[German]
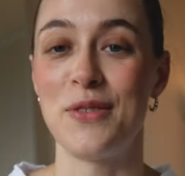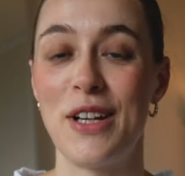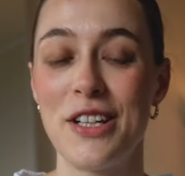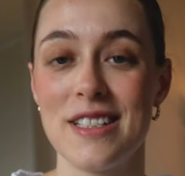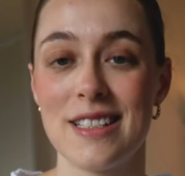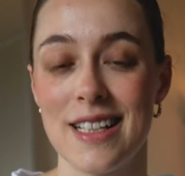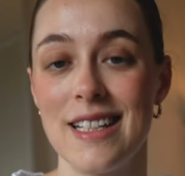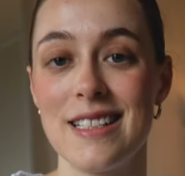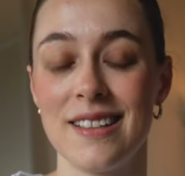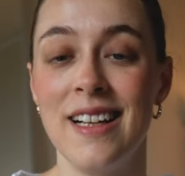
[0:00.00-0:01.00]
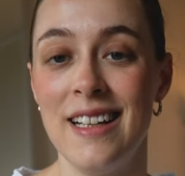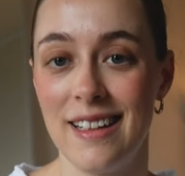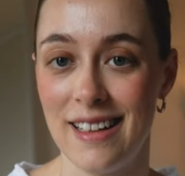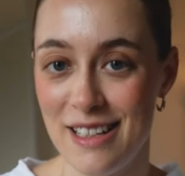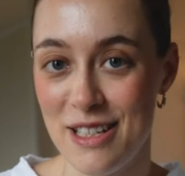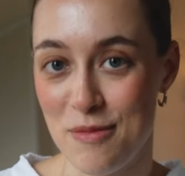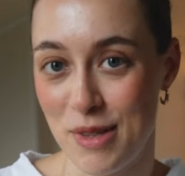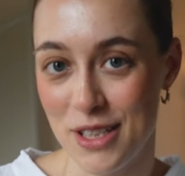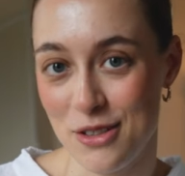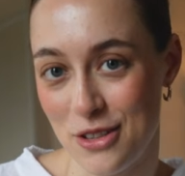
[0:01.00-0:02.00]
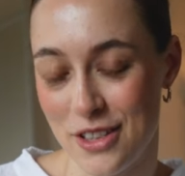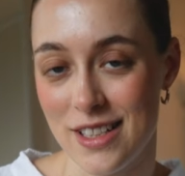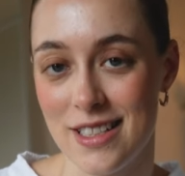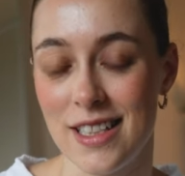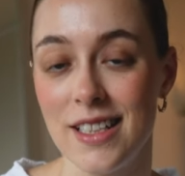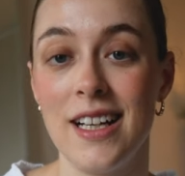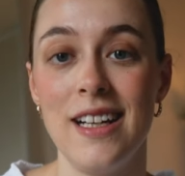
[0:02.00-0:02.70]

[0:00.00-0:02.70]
Wenn euch dieses ganze Nähthema nicht so da interessiert,